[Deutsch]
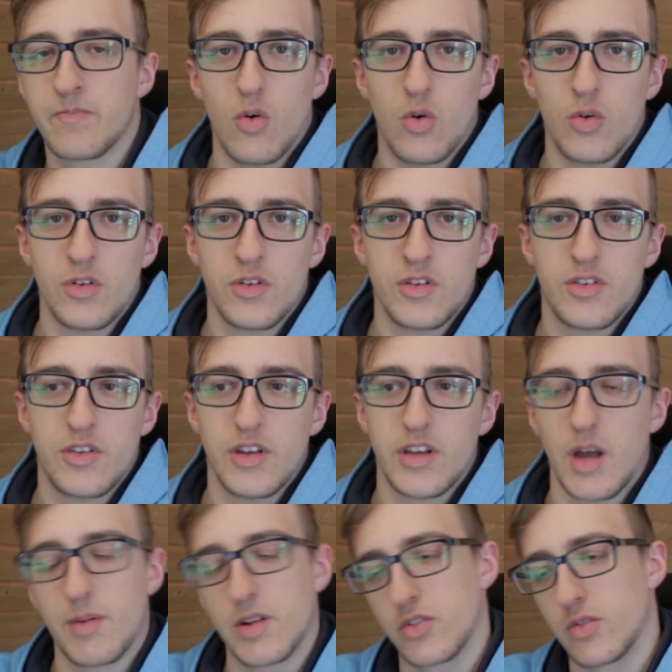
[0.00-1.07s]
Und
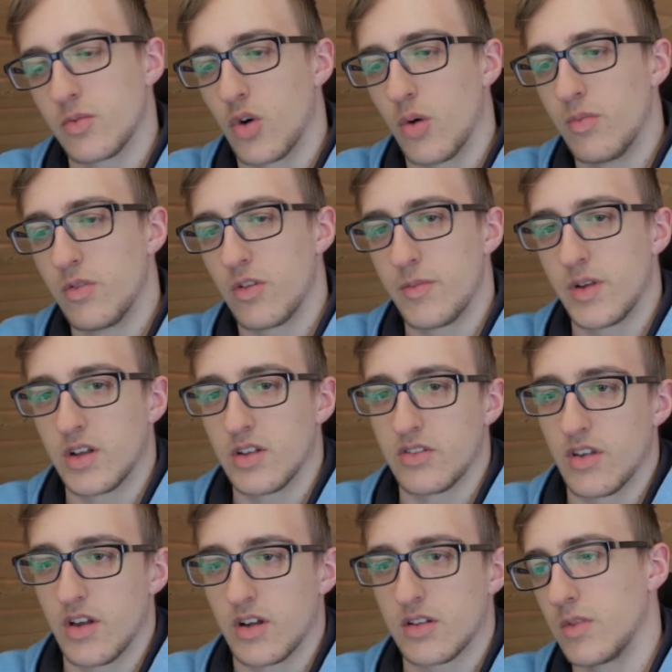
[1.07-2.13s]
ich habe halt zum Kumpel von mir
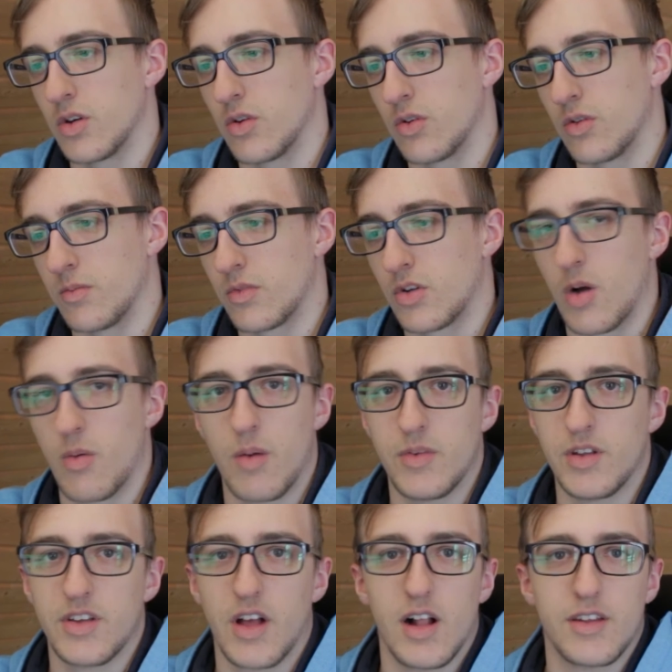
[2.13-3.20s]
gesagt, yo, komm mal
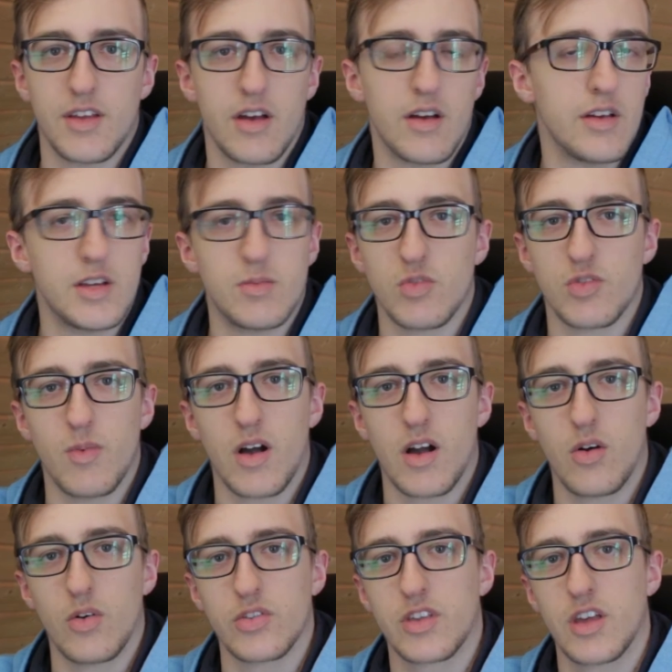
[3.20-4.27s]
mit, Alter, ich muss mal
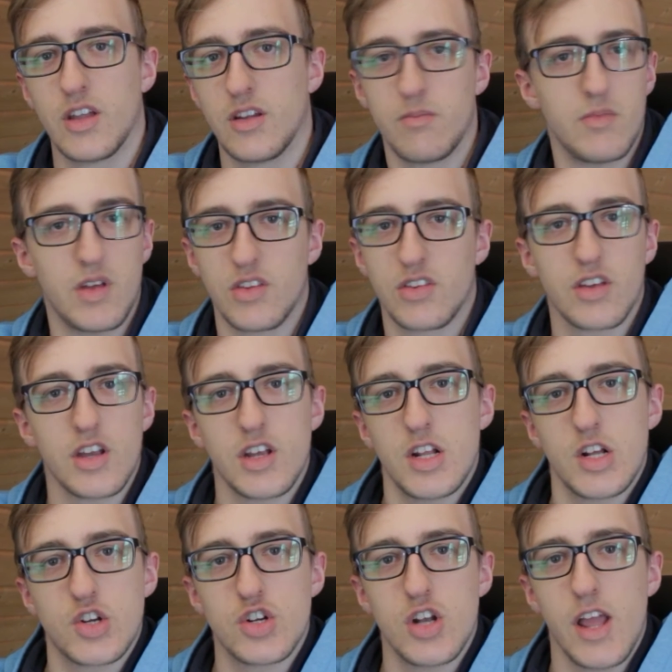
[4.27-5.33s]
rausgehen, mir ist
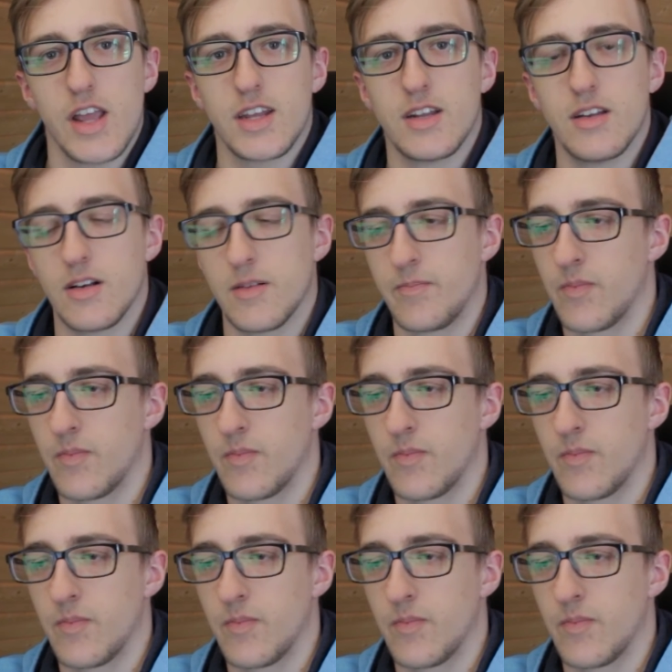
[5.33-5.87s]
richtig schlecht, ne?